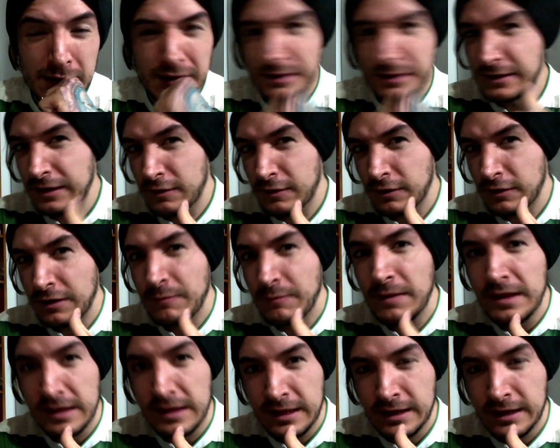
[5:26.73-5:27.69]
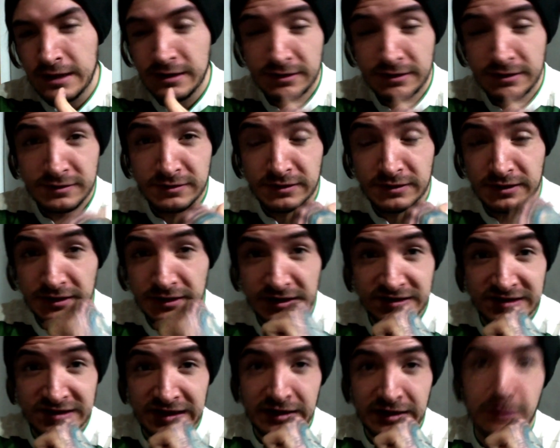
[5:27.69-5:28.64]
Quiero que me digan y
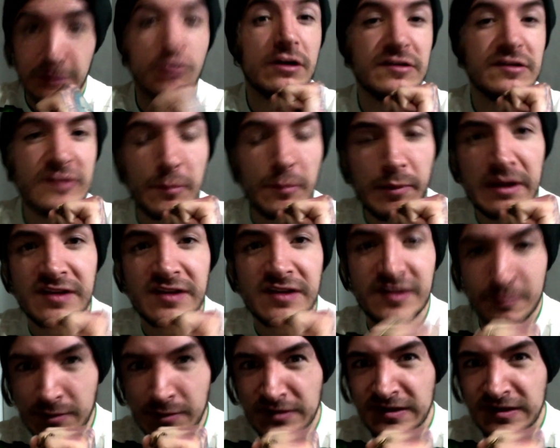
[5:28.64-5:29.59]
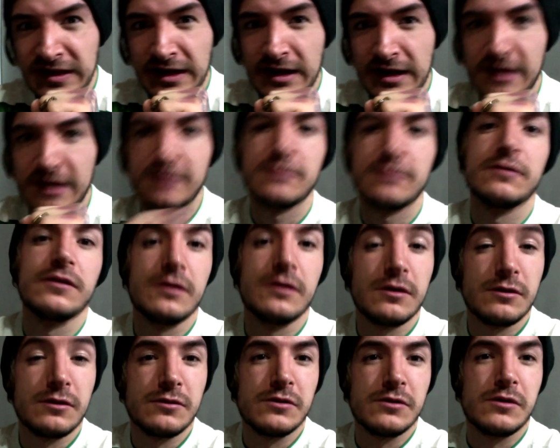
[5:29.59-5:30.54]
si no les da parece investigar,
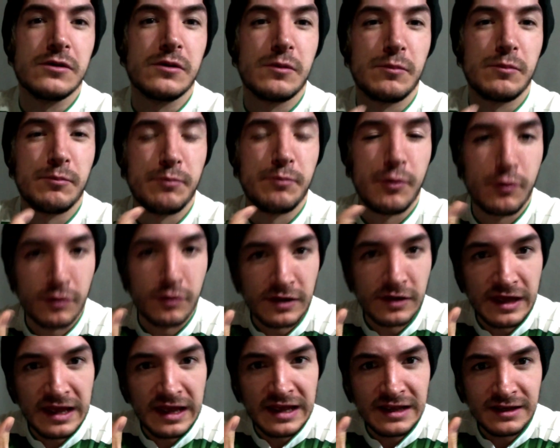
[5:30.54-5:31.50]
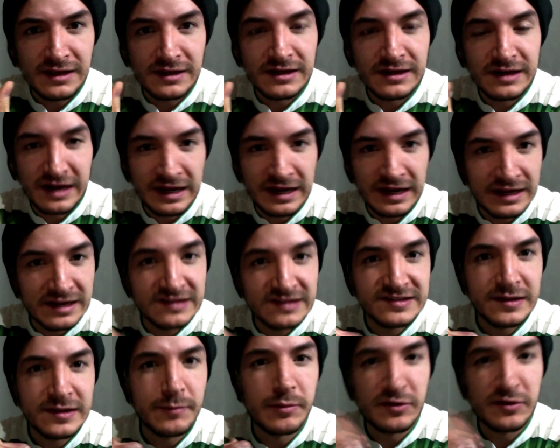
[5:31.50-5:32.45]
¿por qué creen que
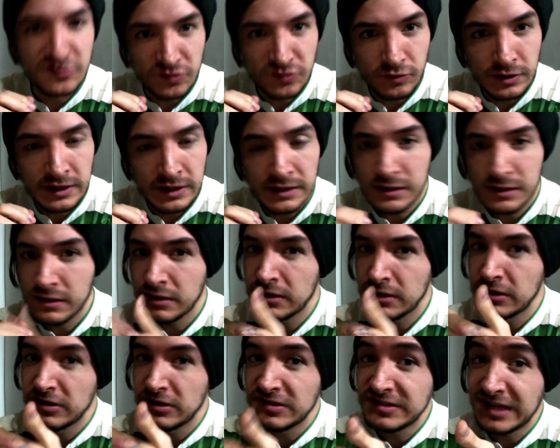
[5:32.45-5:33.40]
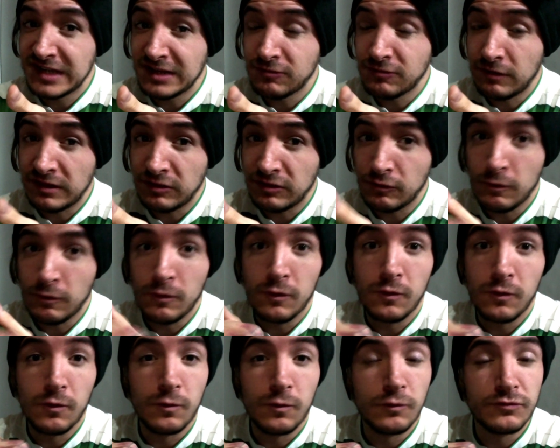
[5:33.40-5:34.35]
esta persona se tatuó
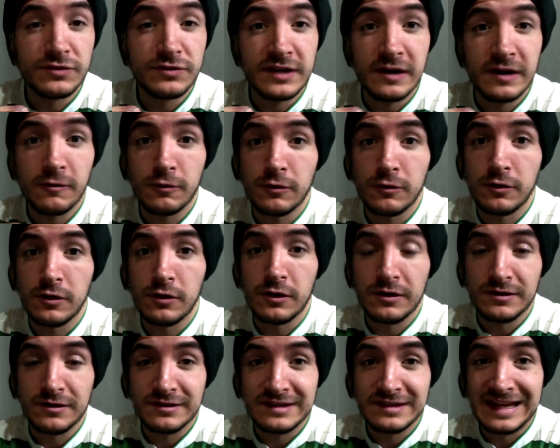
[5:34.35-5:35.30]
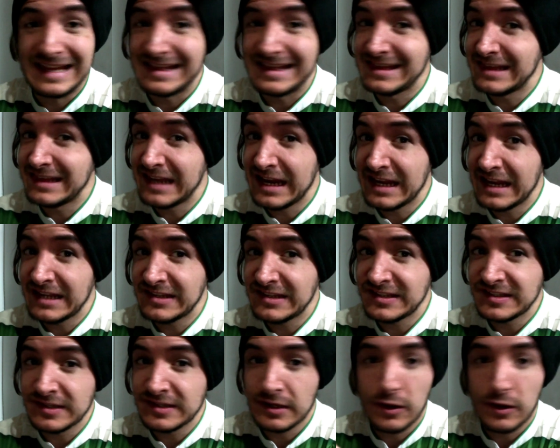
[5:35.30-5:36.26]
un trébol de
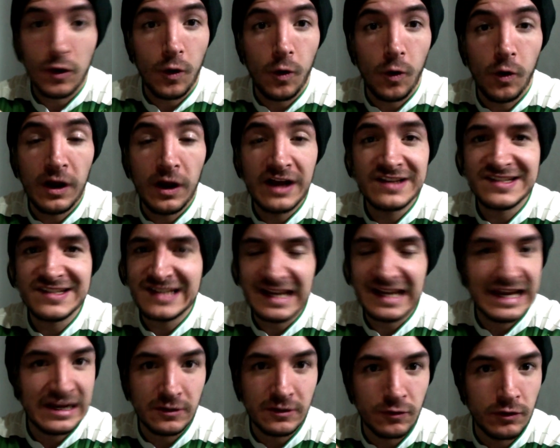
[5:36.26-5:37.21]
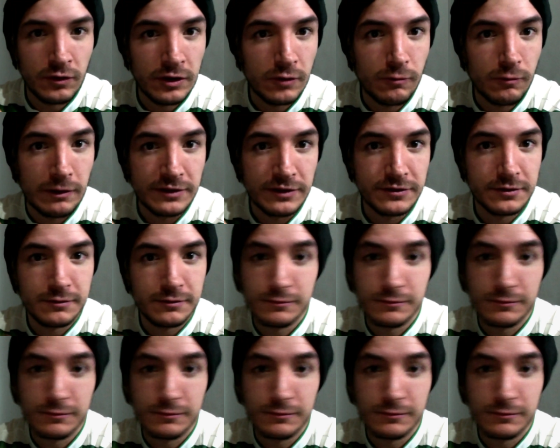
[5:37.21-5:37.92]
tres hojas y no de cuatro?